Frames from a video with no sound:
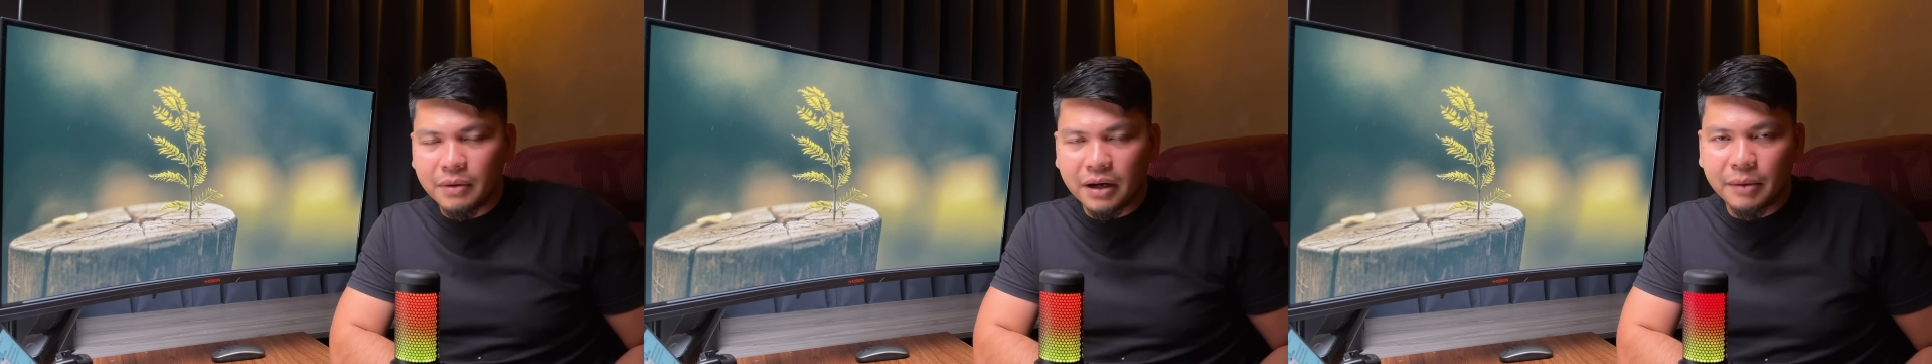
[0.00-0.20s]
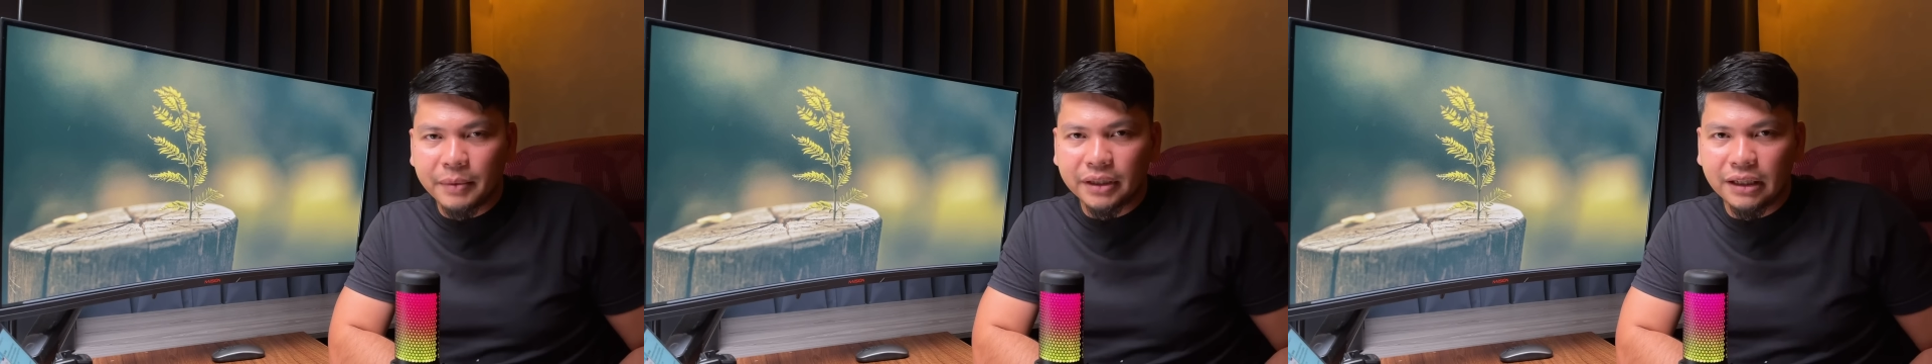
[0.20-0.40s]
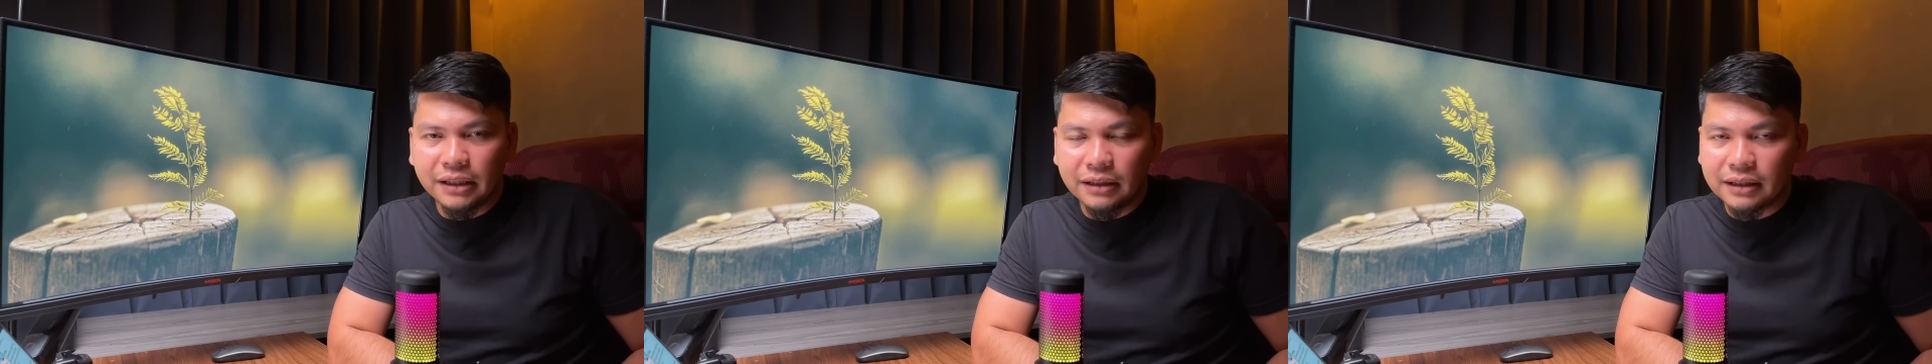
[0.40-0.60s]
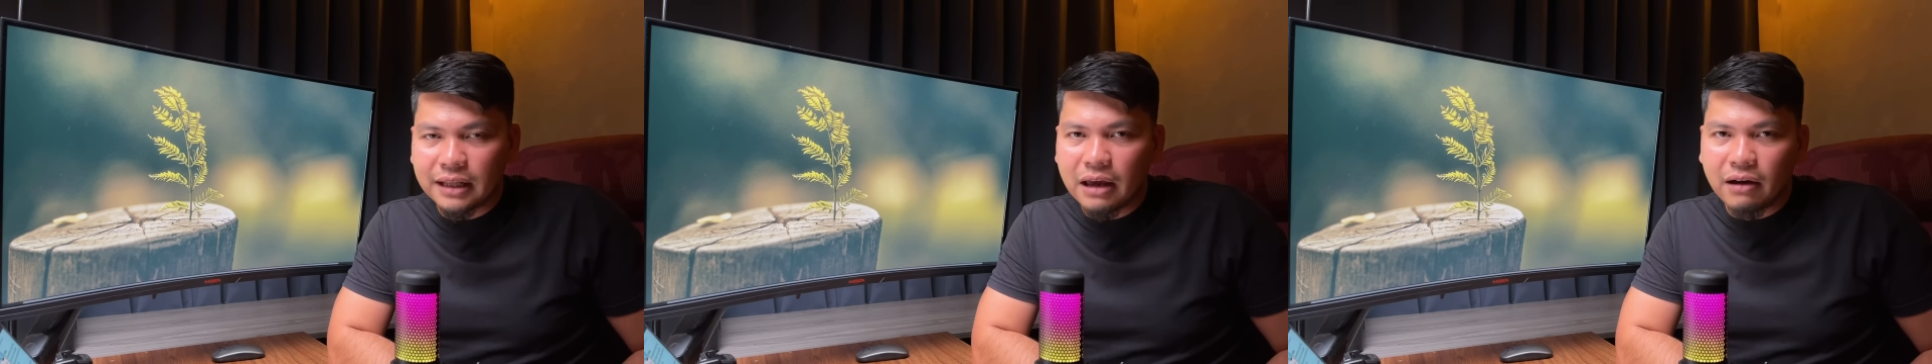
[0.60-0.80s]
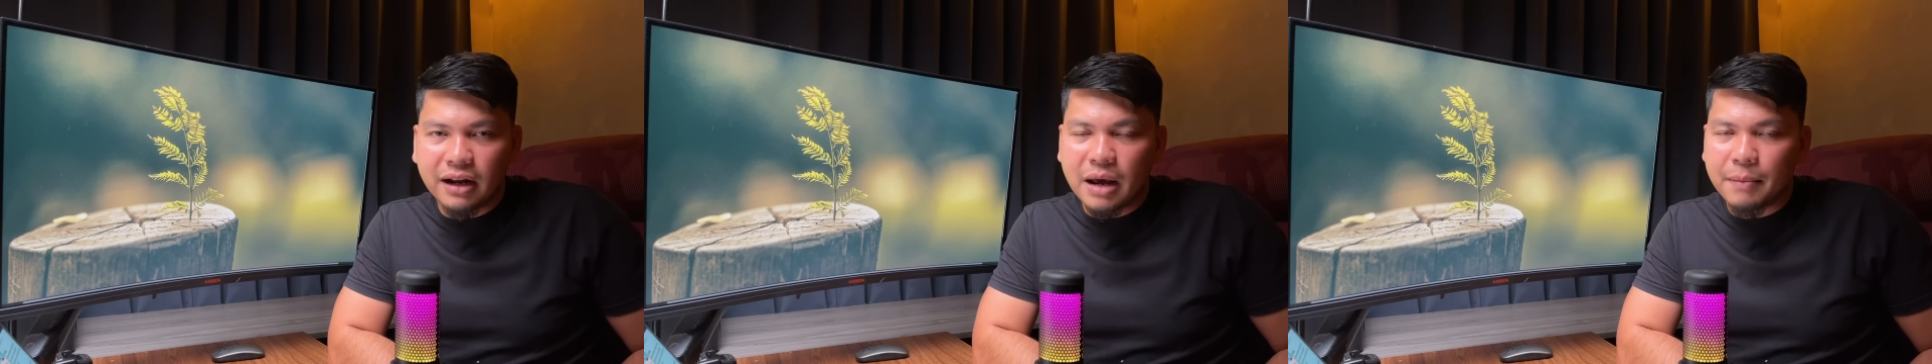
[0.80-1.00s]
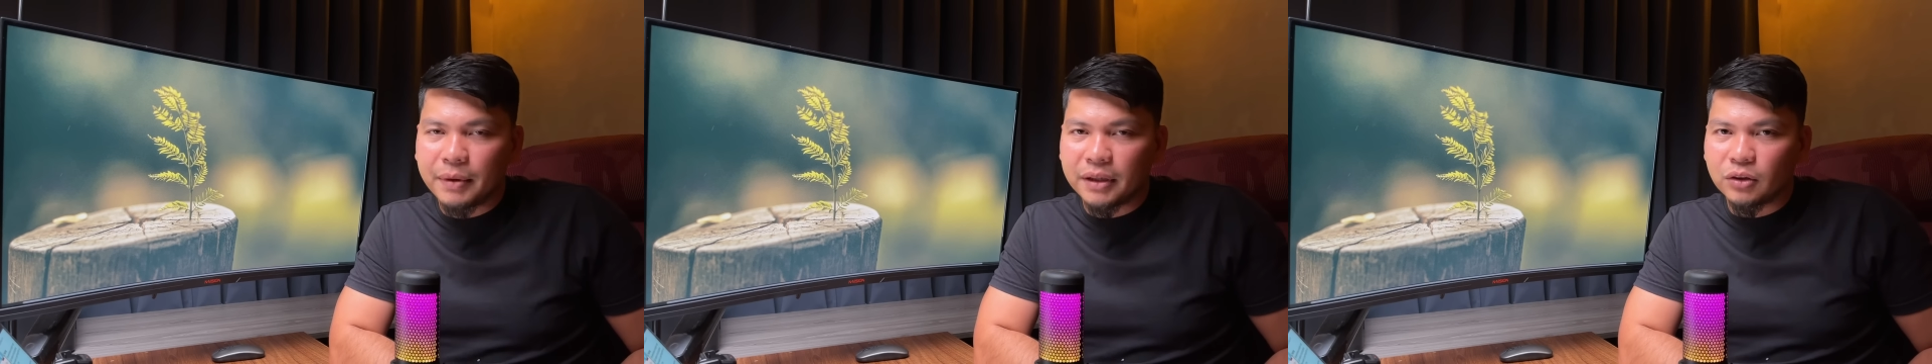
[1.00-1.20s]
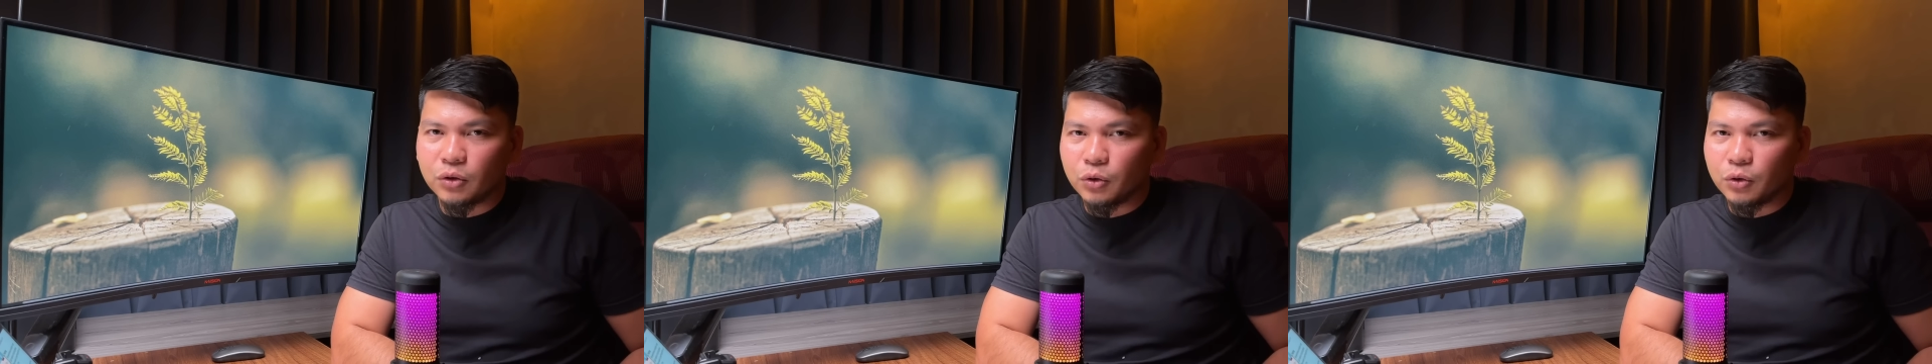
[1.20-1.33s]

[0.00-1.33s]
bagamat hindi tayo karapat